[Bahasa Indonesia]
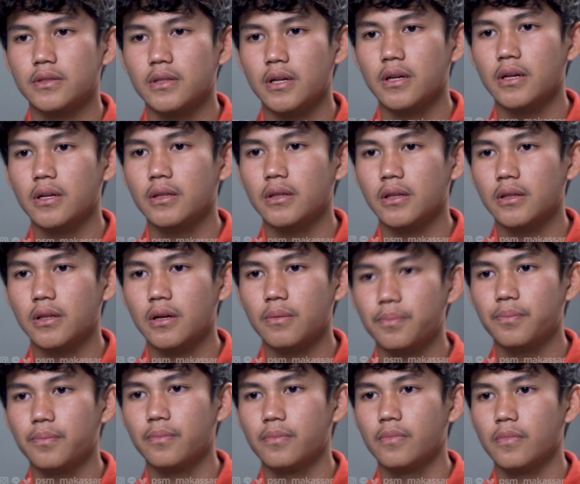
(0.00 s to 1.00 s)
saya
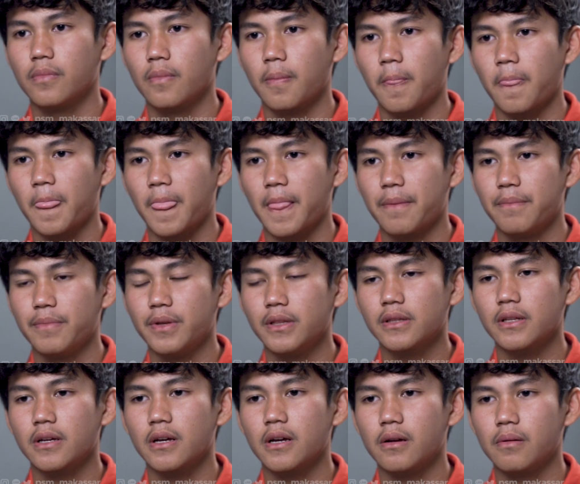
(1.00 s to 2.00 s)
tetap
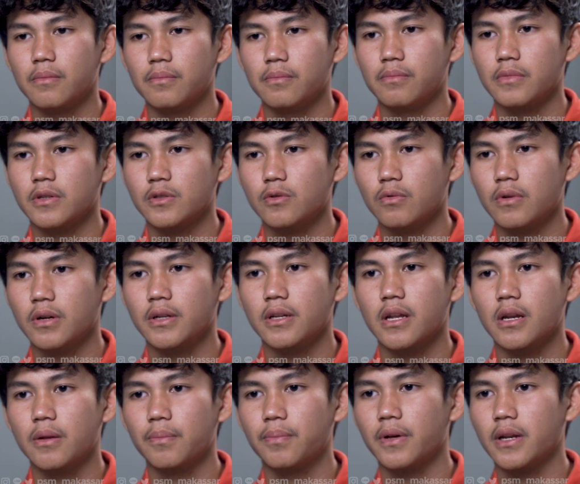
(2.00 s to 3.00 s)
minta masukan
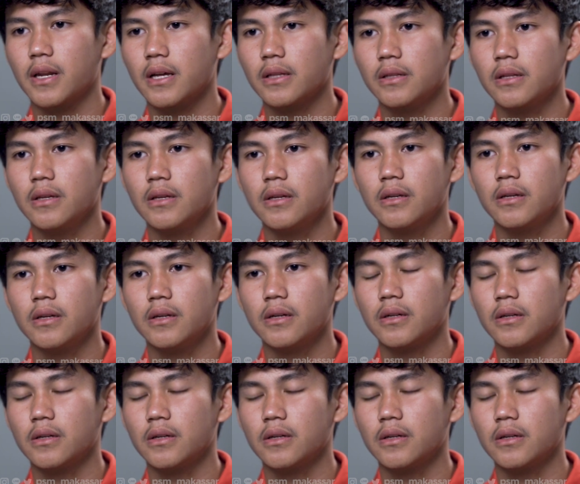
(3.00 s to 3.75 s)
dari pelatih